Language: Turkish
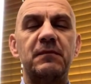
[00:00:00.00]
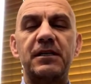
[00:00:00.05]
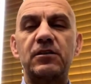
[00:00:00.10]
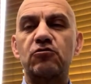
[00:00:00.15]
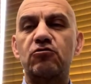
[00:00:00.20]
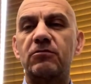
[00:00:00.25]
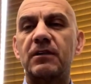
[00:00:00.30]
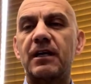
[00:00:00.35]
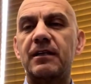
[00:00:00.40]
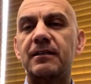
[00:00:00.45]

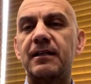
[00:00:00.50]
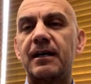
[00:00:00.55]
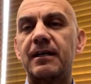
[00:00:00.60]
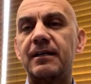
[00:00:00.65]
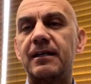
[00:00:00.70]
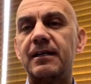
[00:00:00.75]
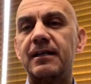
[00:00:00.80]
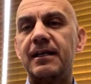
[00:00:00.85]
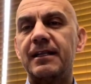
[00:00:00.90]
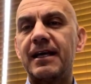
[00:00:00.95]
Mezunlar
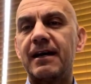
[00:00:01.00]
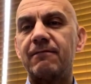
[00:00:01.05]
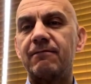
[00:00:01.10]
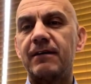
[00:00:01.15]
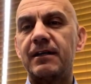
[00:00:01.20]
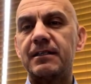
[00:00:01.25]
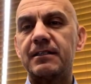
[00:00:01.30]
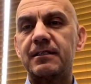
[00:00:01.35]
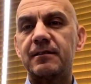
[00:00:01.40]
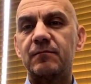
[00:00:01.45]
Derneği
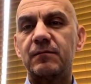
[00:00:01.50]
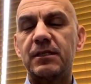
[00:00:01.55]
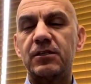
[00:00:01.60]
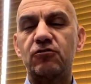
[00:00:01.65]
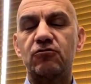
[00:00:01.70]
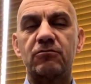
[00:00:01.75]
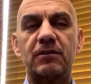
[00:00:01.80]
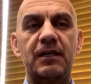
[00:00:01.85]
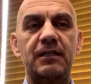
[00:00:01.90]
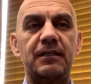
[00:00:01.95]
neden var?
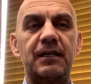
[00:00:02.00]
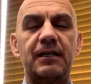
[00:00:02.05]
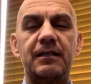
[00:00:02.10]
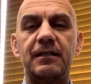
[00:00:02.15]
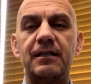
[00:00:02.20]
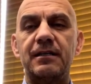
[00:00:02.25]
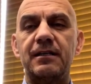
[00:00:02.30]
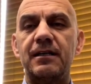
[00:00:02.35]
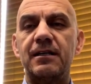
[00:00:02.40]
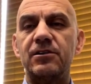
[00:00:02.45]
Mezunlar
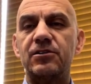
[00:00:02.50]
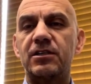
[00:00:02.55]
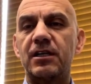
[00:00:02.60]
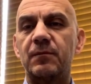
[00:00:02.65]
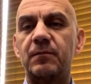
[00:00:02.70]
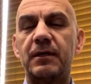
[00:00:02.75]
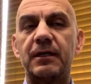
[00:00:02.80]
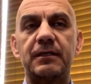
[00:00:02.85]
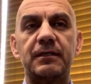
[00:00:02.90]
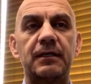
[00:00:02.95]
Derneği ne iş
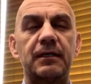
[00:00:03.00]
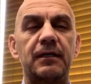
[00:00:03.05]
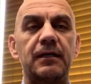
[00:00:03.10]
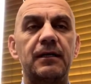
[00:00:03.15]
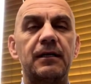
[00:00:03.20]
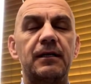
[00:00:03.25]
yapar?